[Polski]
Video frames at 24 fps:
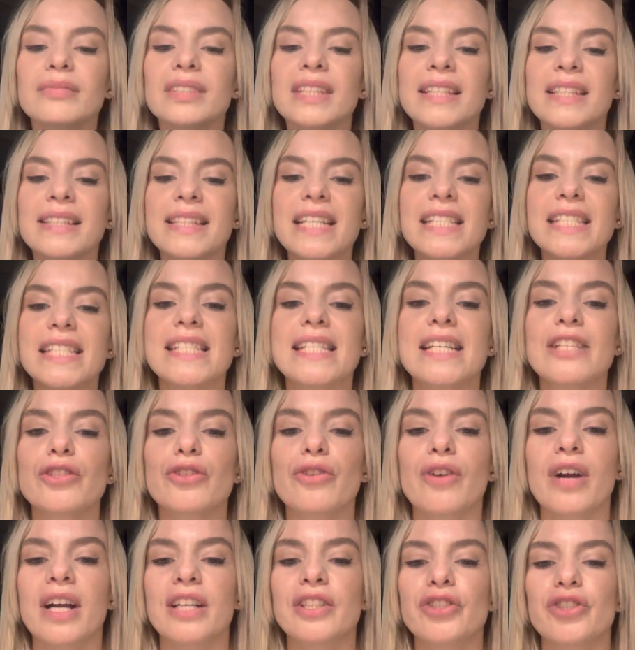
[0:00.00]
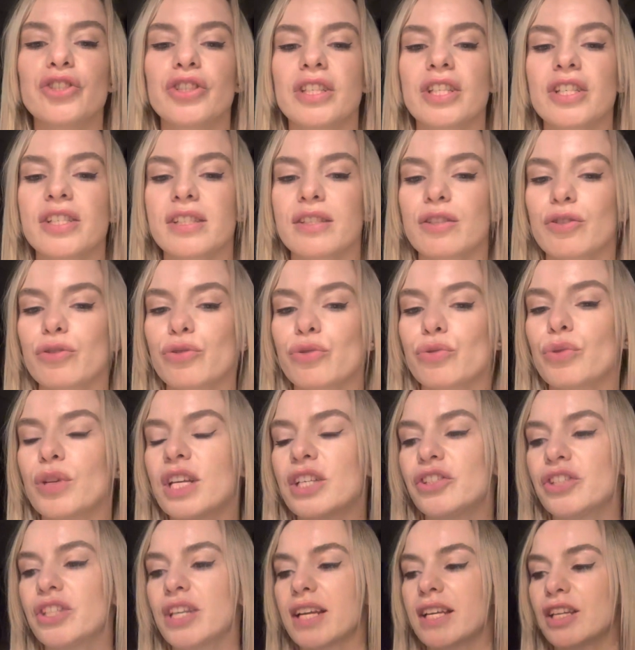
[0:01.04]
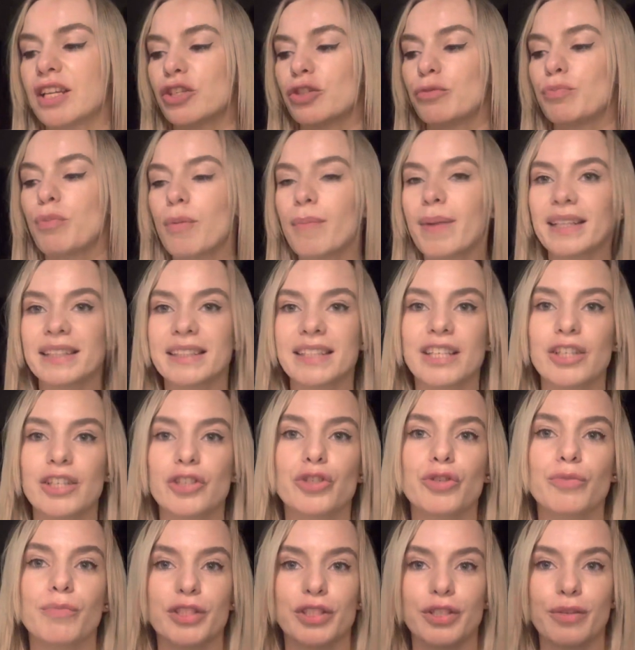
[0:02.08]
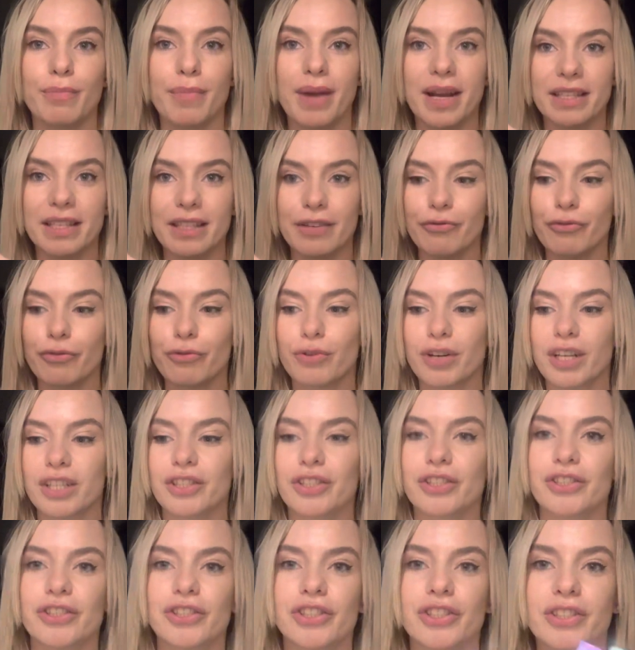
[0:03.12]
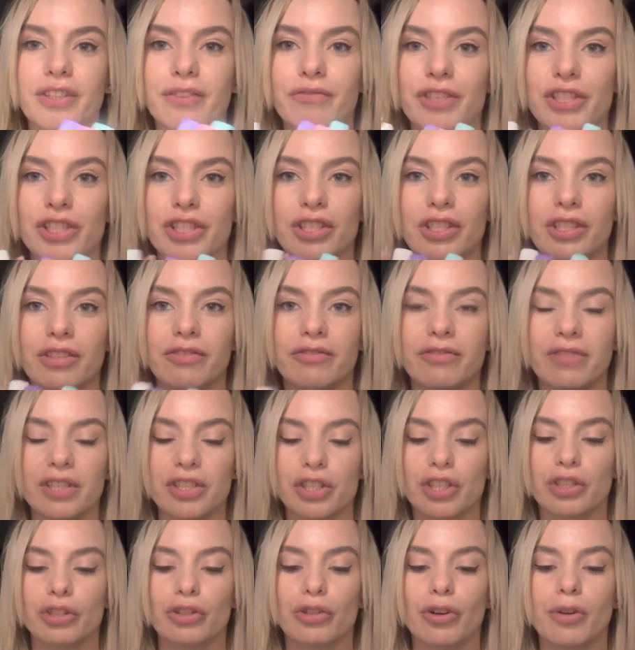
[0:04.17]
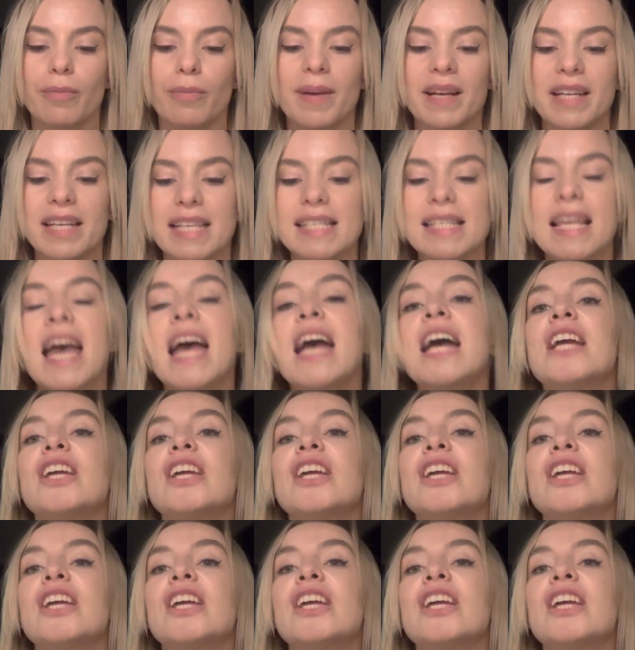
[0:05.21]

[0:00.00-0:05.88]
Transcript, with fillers: Dajcie znać, kochani, czy też stosujecie jakieś pomadki, czy macie manię w ogóle, że gdzieś tam właśnie w Waszych torbach jest.